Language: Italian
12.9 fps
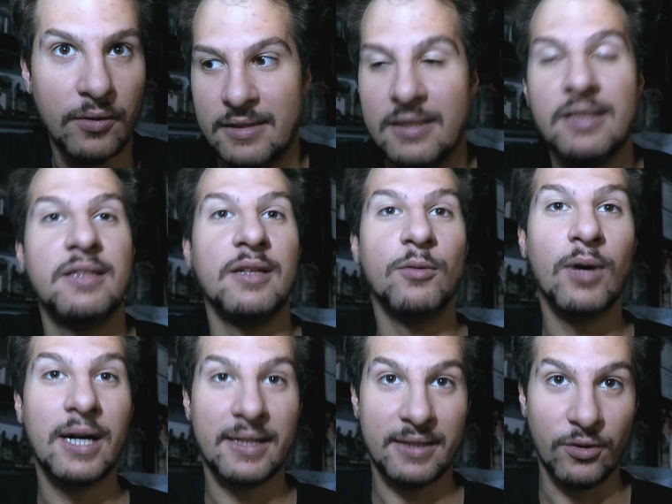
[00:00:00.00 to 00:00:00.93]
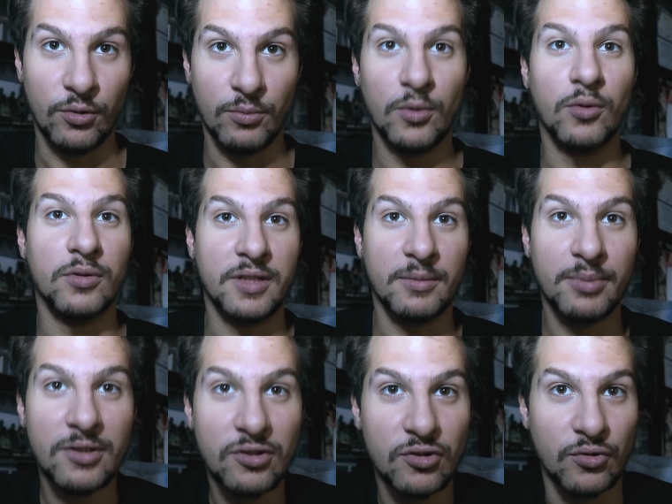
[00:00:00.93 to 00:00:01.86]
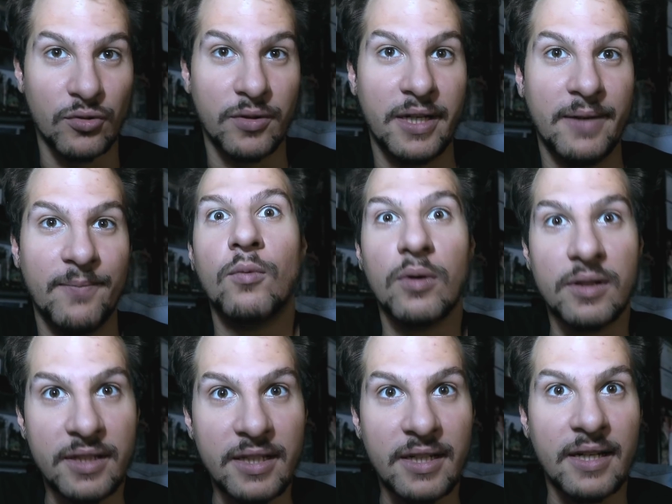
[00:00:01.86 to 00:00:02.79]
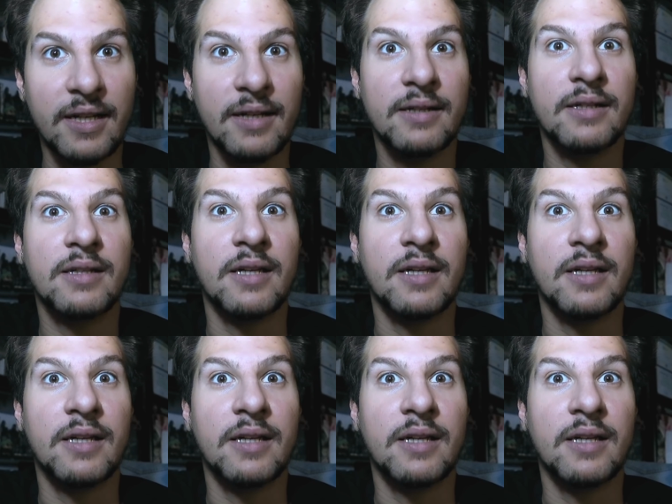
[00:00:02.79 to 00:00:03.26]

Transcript: se ti guardano molte persone vuol dire